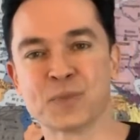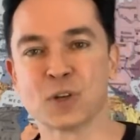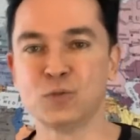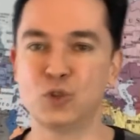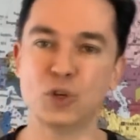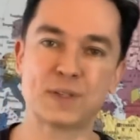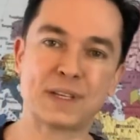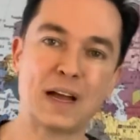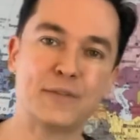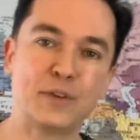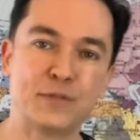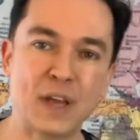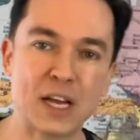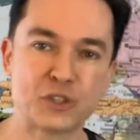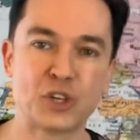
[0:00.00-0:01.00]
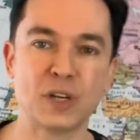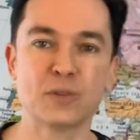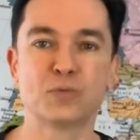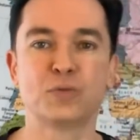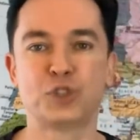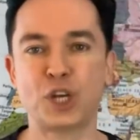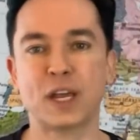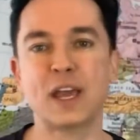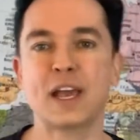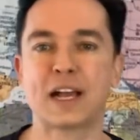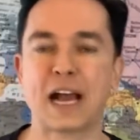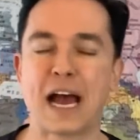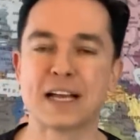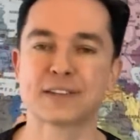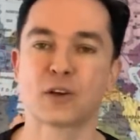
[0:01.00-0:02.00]
Um dia eu estava viajando, cheguei em
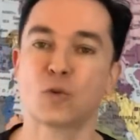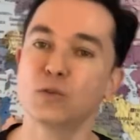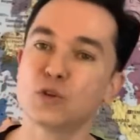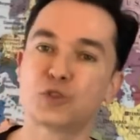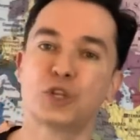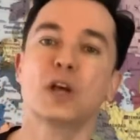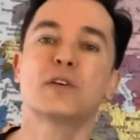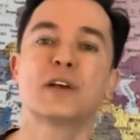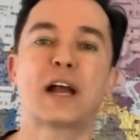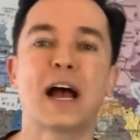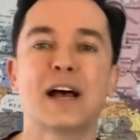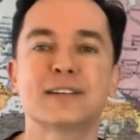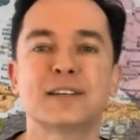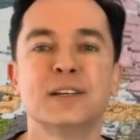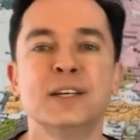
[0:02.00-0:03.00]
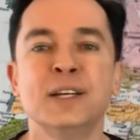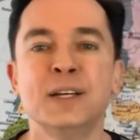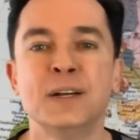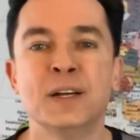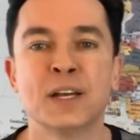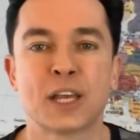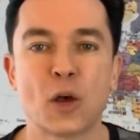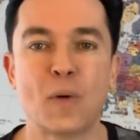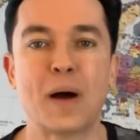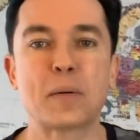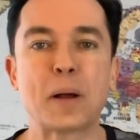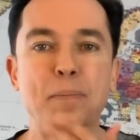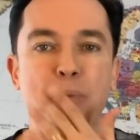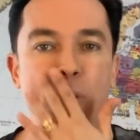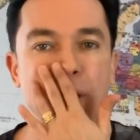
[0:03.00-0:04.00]
casa, quando eu chego em casa, que eu
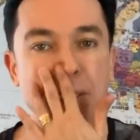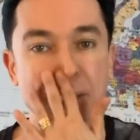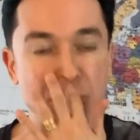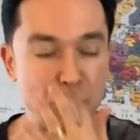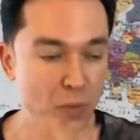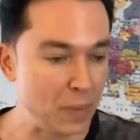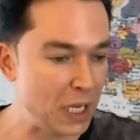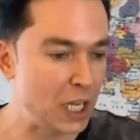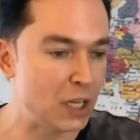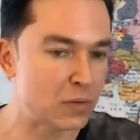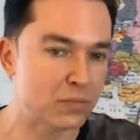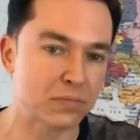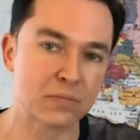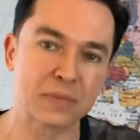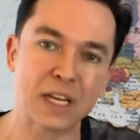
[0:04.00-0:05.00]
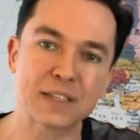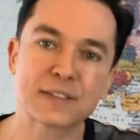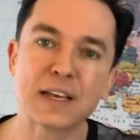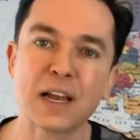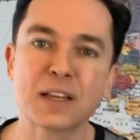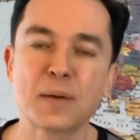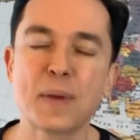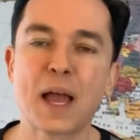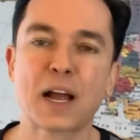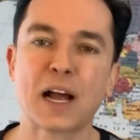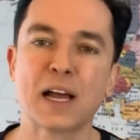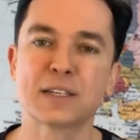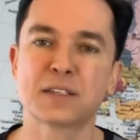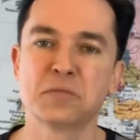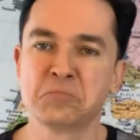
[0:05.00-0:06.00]
abro a porta, tinha um menino na sala da minha
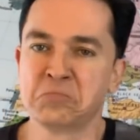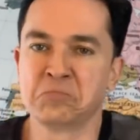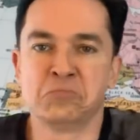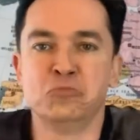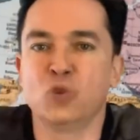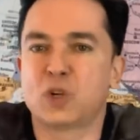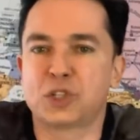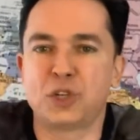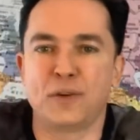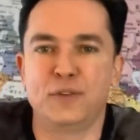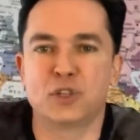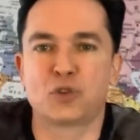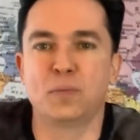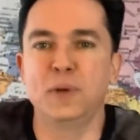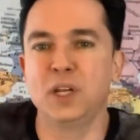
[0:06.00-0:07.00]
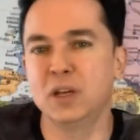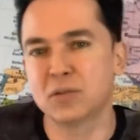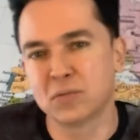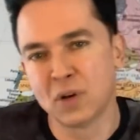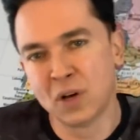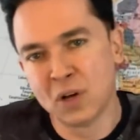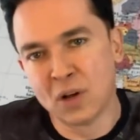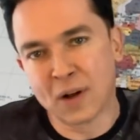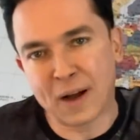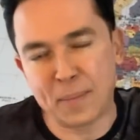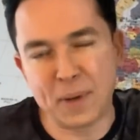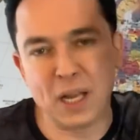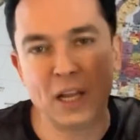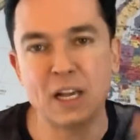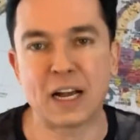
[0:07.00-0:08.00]
casa. Nunca tinha visto o menino,
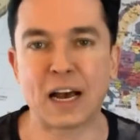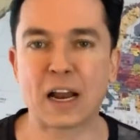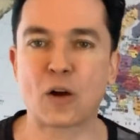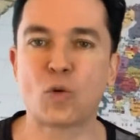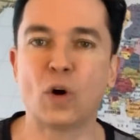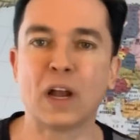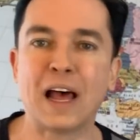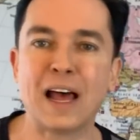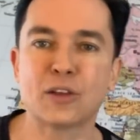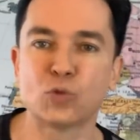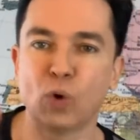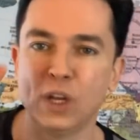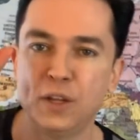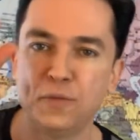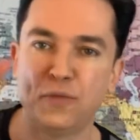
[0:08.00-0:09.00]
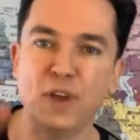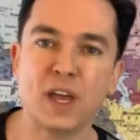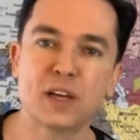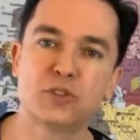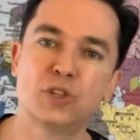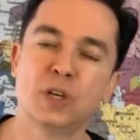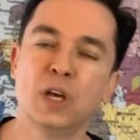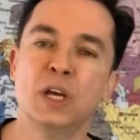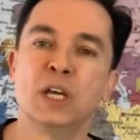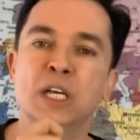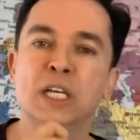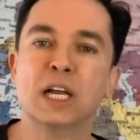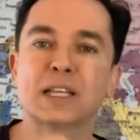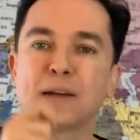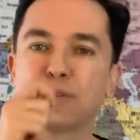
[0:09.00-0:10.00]
cabelinho encaracolado, olhinho verde,
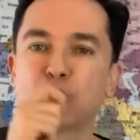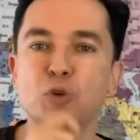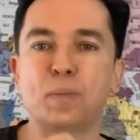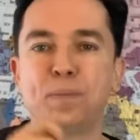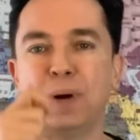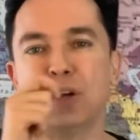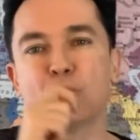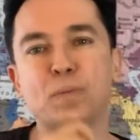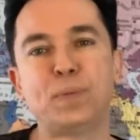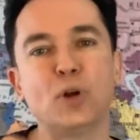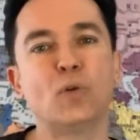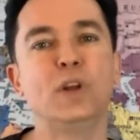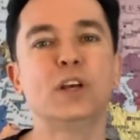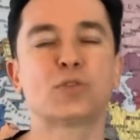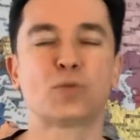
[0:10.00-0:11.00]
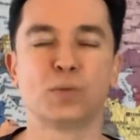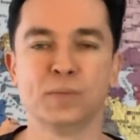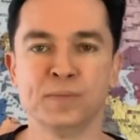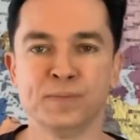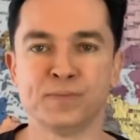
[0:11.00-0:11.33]
e ele estava chupando um pirulito.